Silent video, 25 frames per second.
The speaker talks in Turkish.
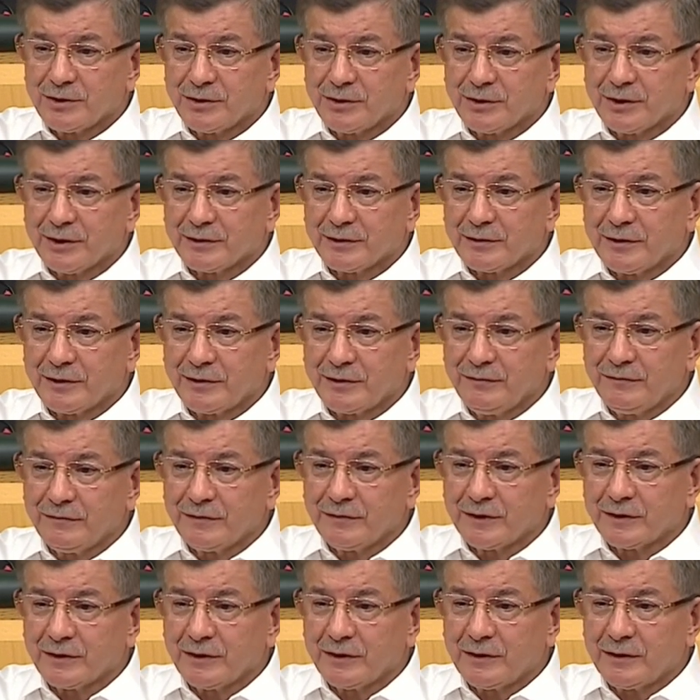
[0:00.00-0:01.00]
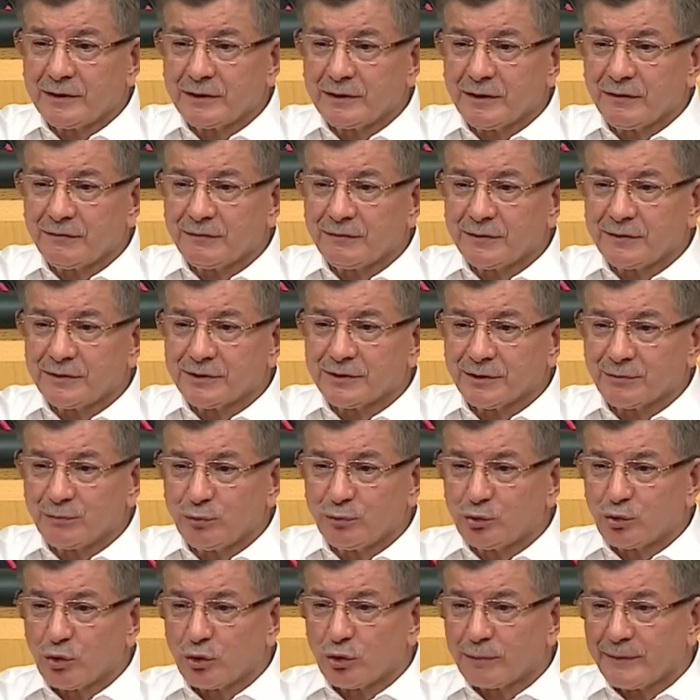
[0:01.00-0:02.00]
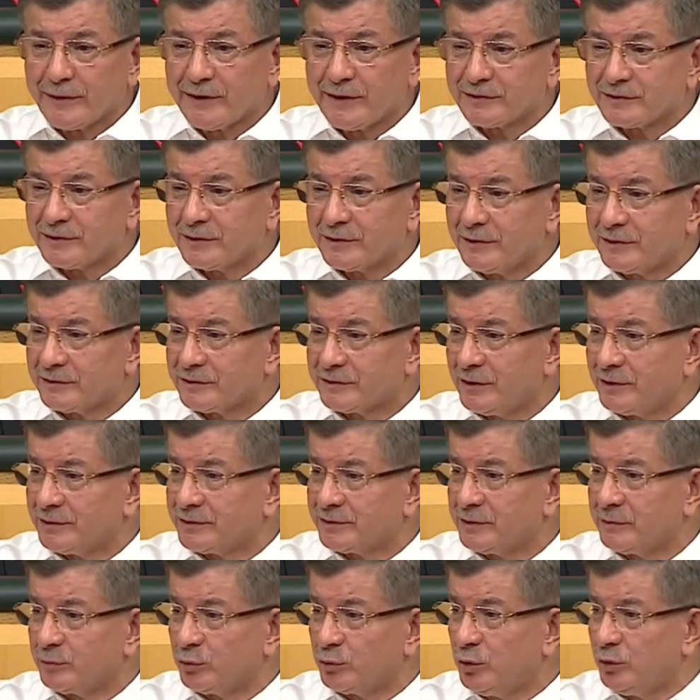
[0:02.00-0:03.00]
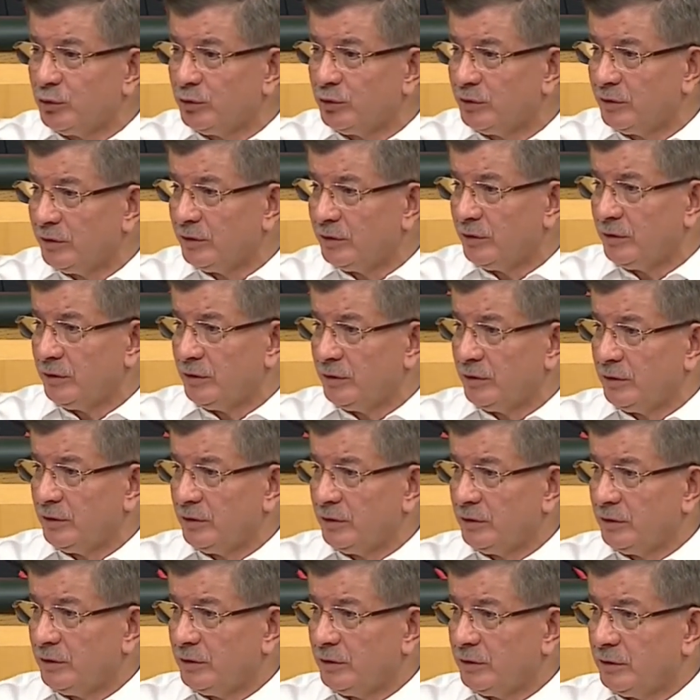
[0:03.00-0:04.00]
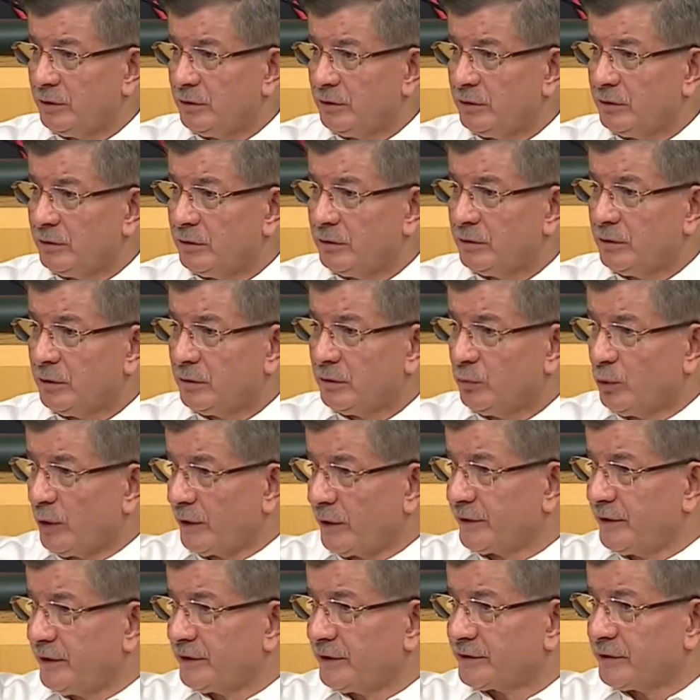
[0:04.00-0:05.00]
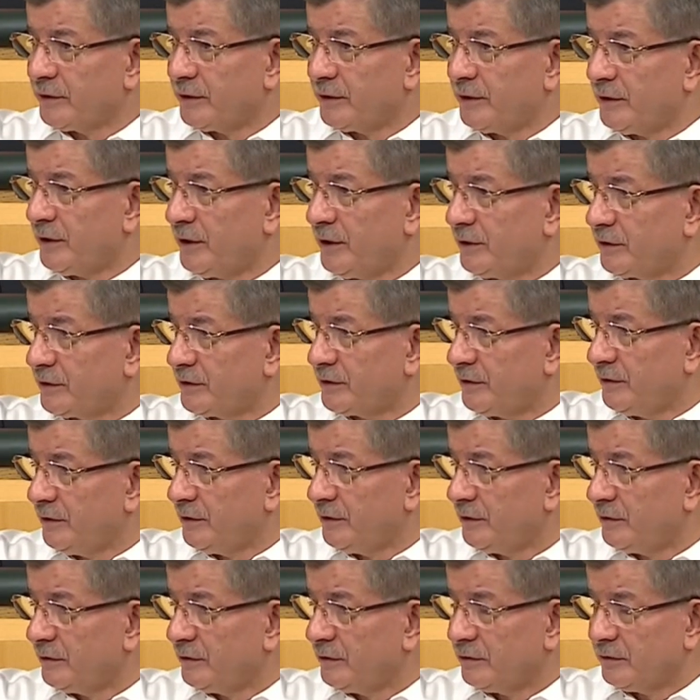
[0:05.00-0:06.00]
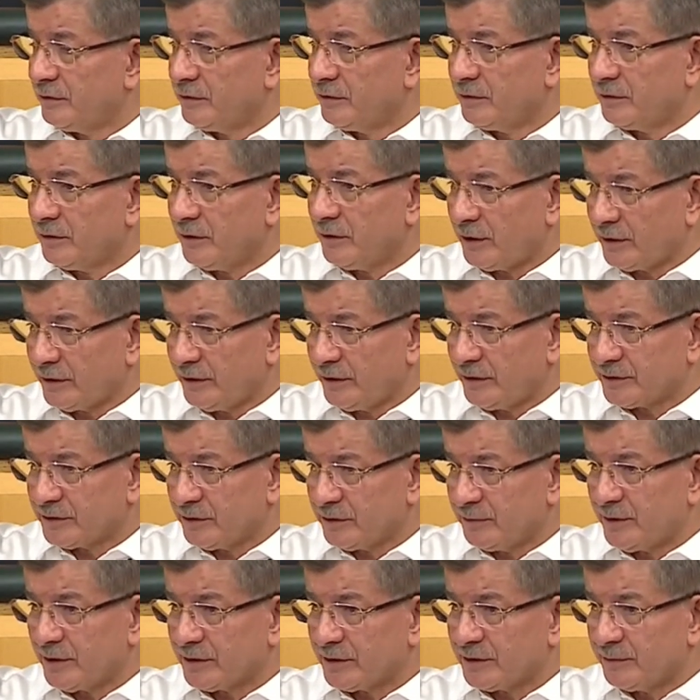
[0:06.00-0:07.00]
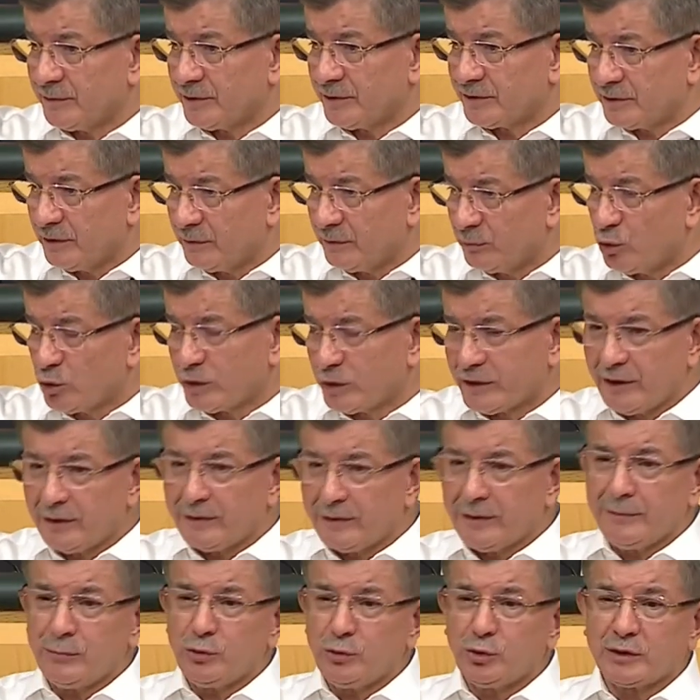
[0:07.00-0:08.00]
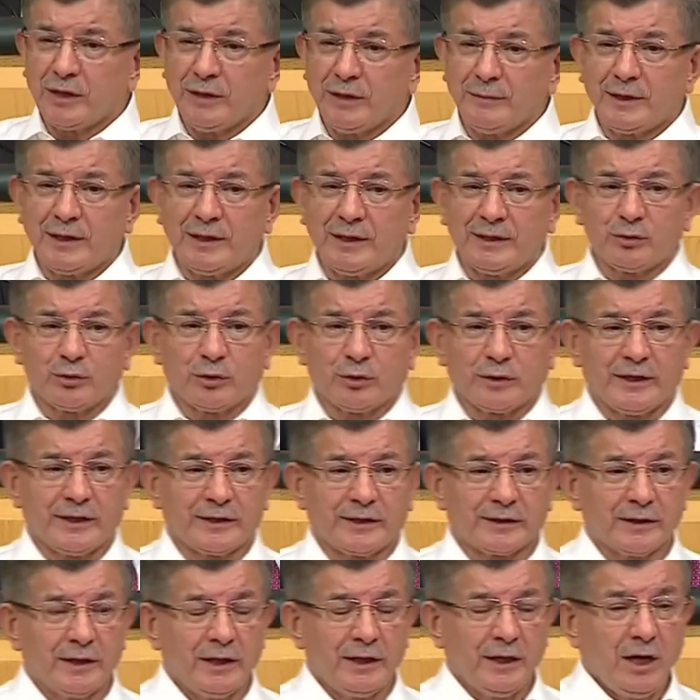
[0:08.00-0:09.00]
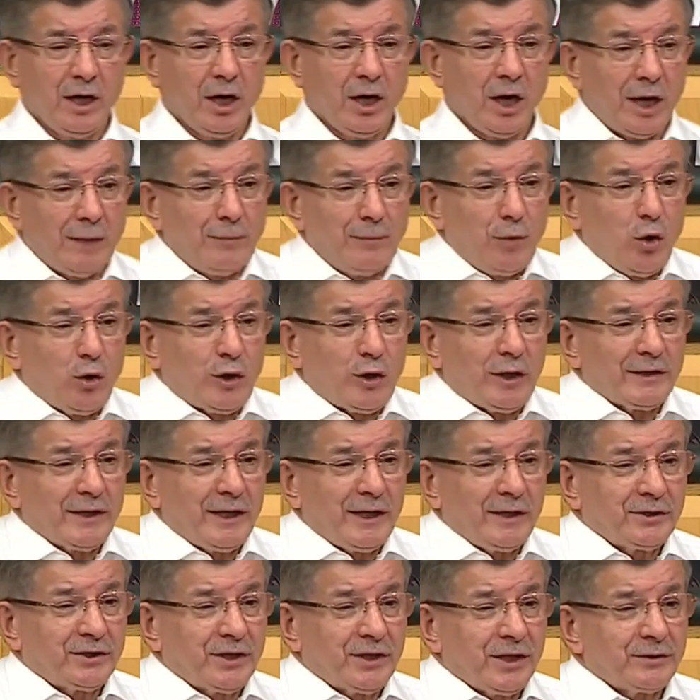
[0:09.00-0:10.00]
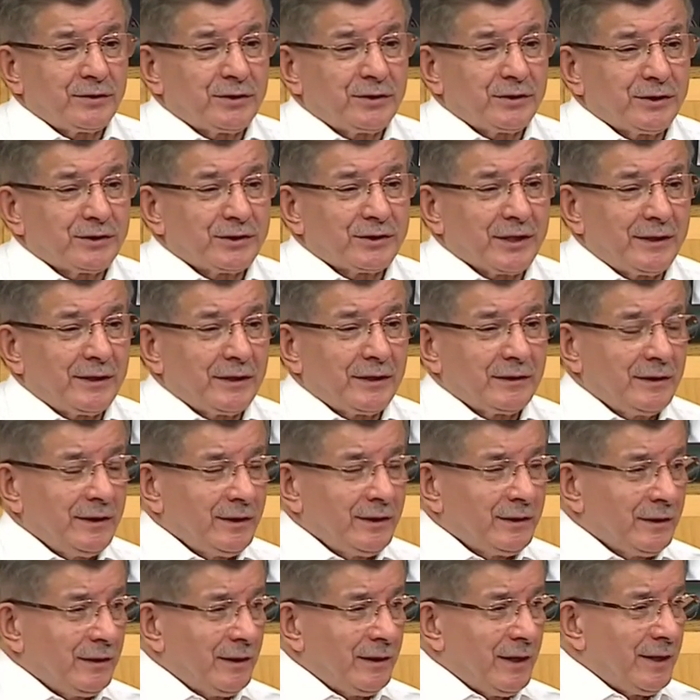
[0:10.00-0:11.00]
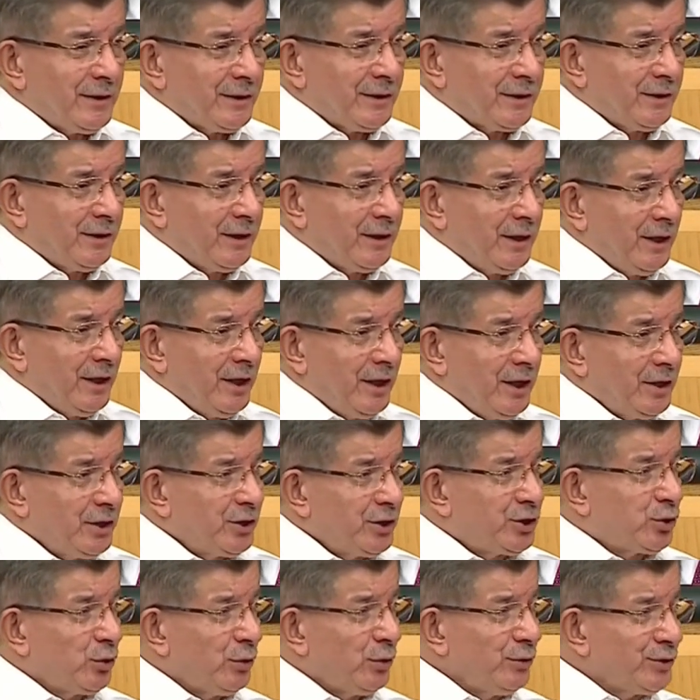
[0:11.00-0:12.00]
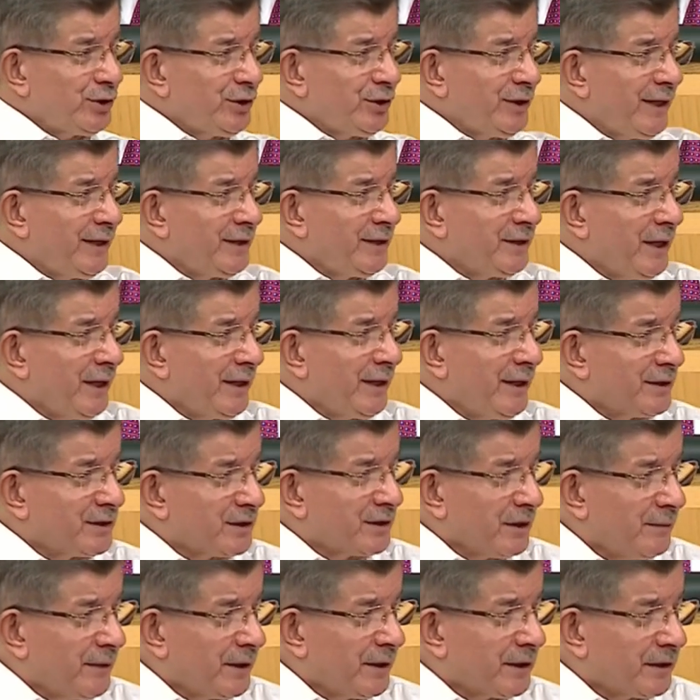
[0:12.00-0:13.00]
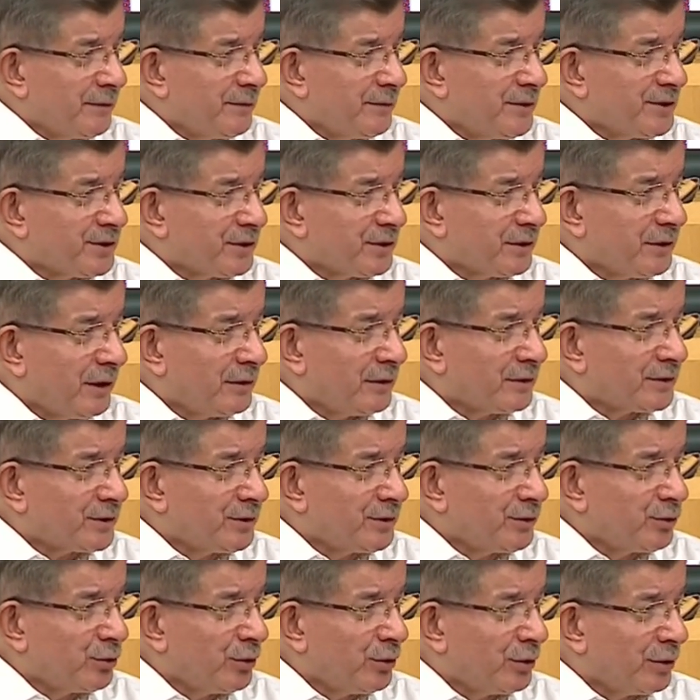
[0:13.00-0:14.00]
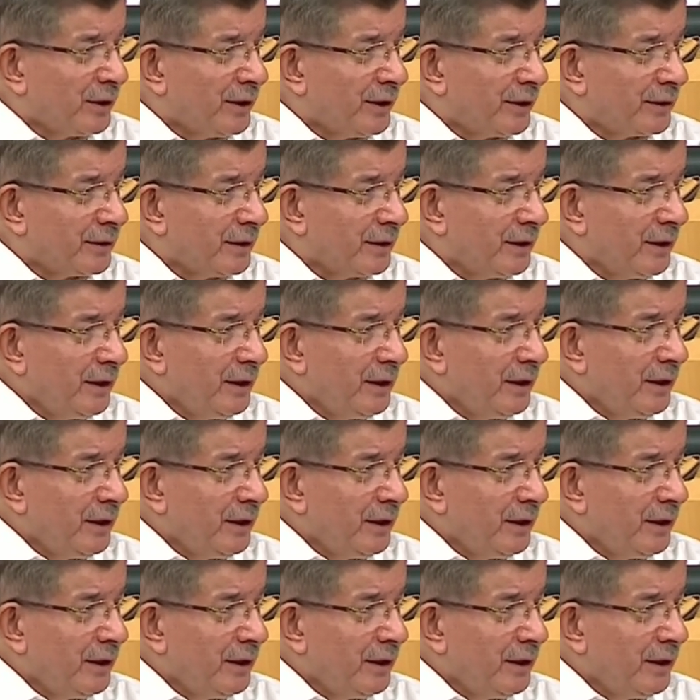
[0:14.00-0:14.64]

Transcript: şirketlerin vergilerini affedecek. Bu torba yasanın esası bu. Bu anayasaya aykırı. Anayasa Mahkemesi'nden muhtemelen, muhtemelen döner. Ama o kadar cesaretliler ki işte onun için Anayasa Mahkemesi kalksın diyorlar.